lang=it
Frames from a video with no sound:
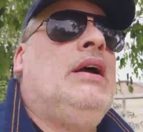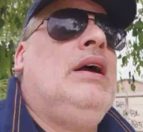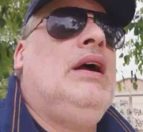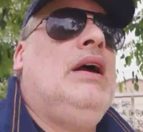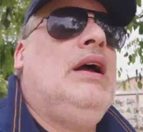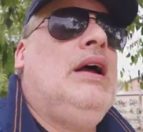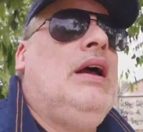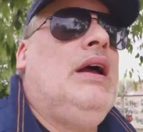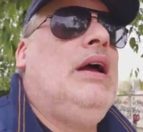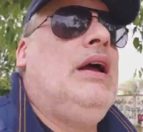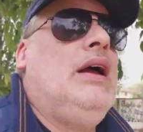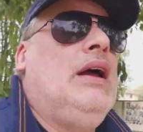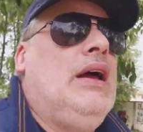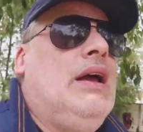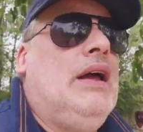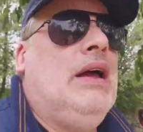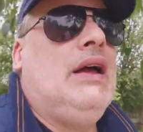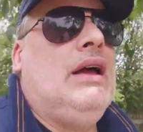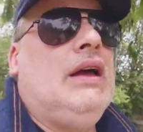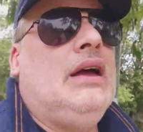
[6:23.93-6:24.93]

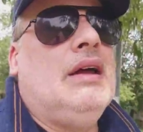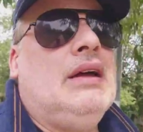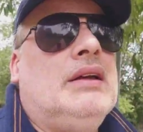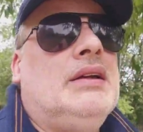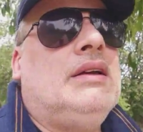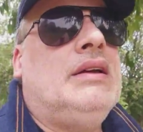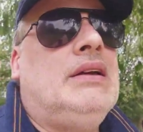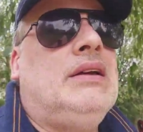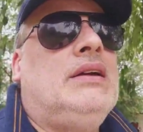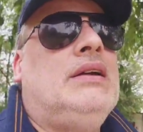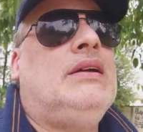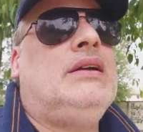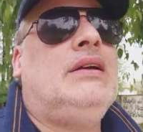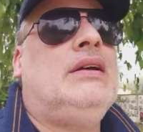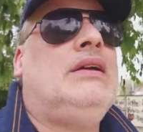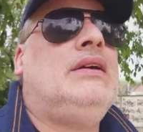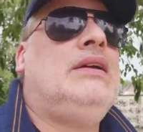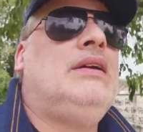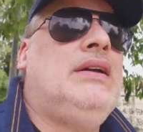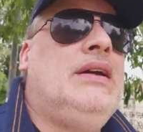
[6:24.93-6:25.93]
eh,
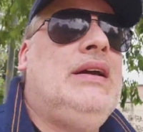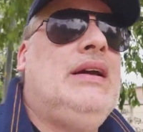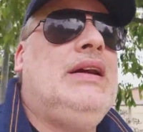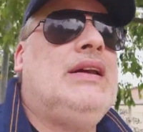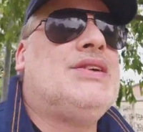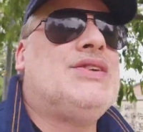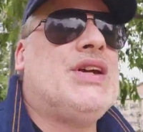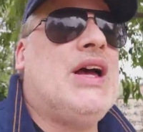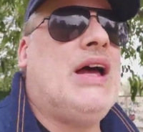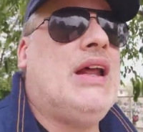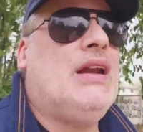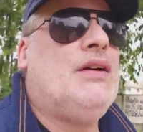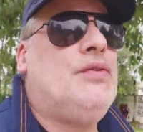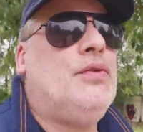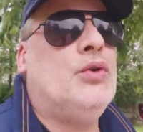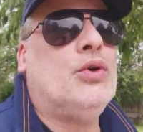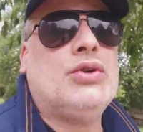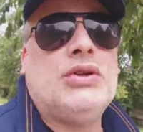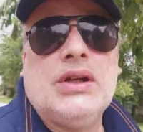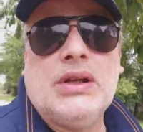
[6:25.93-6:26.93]
è lasciarla
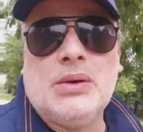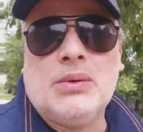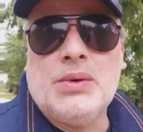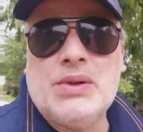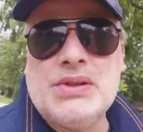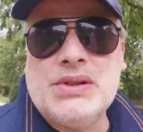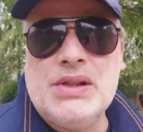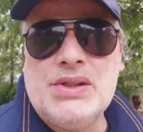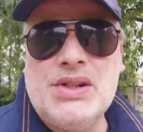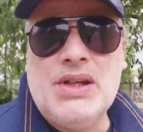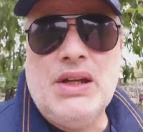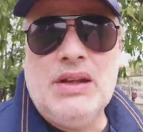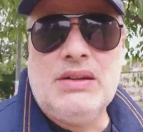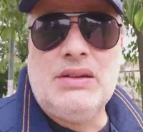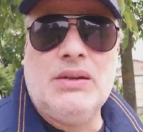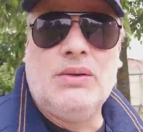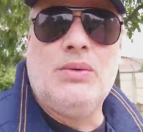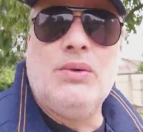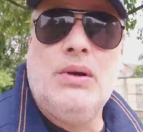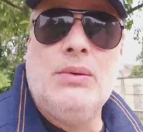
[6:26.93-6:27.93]
fottere questa
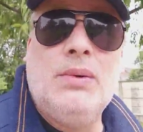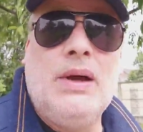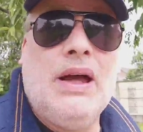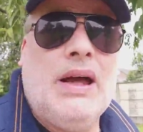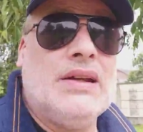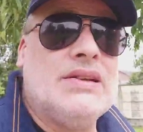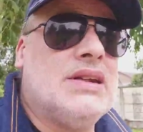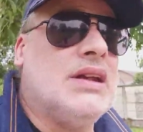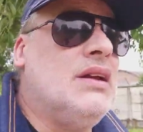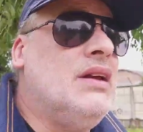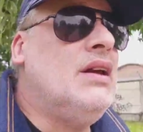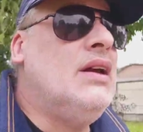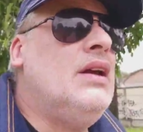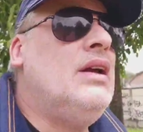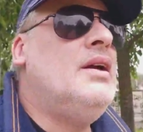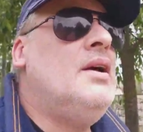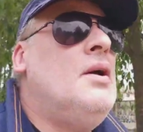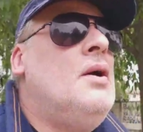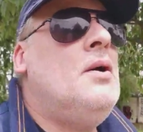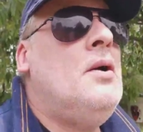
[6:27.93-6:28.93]
gente qui e basta.
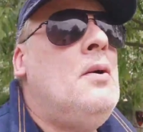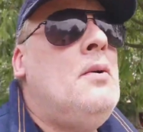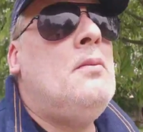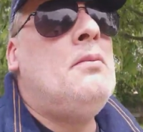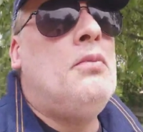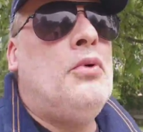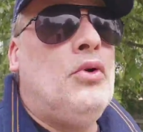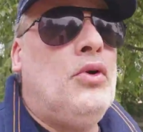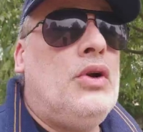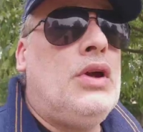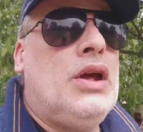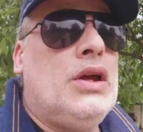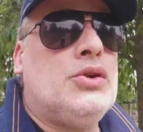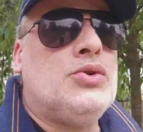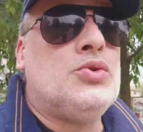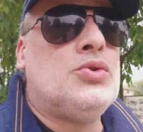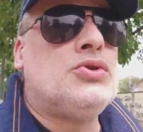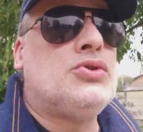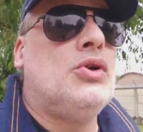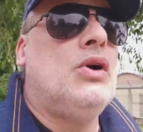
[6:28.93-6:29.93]
Poi è
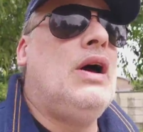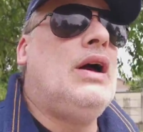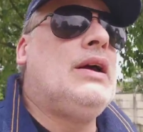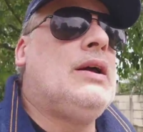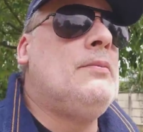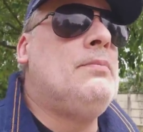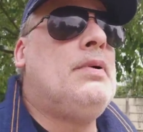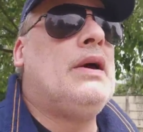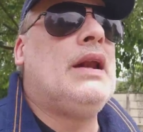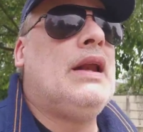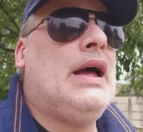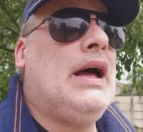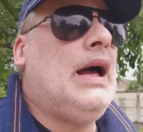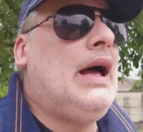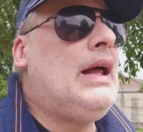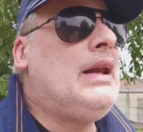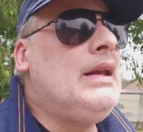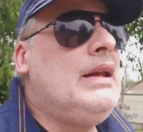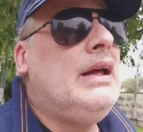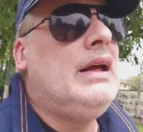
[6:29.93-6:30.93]
giusto anche
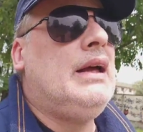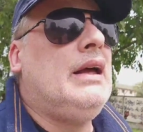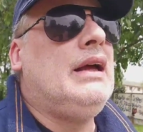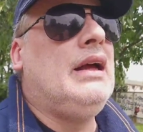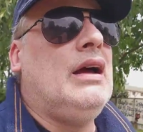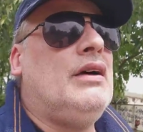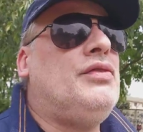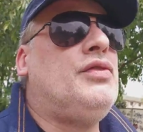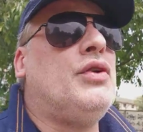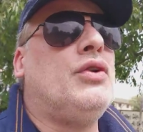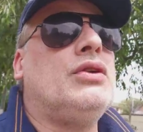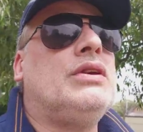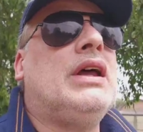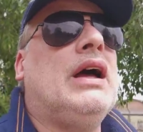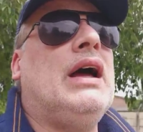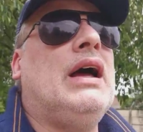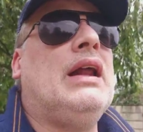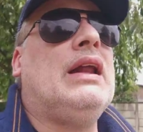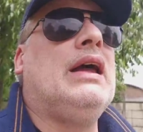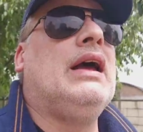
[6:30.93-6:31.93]
parlarne e
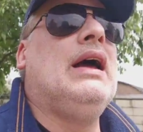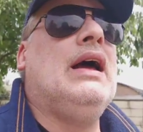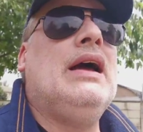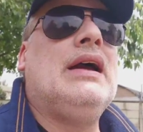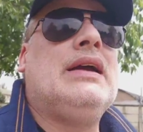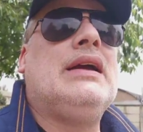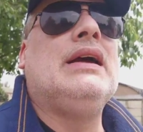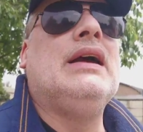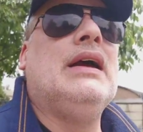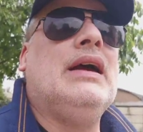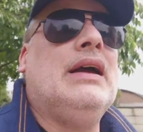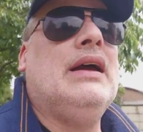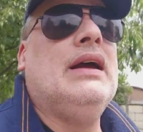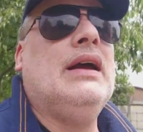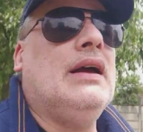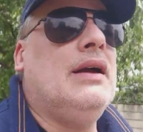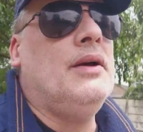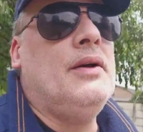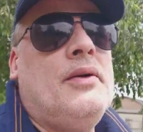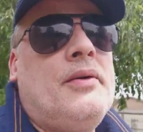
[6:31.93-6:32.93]
affrontare
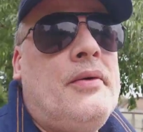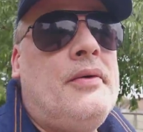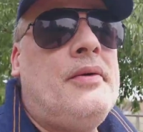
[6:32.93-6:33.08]
anche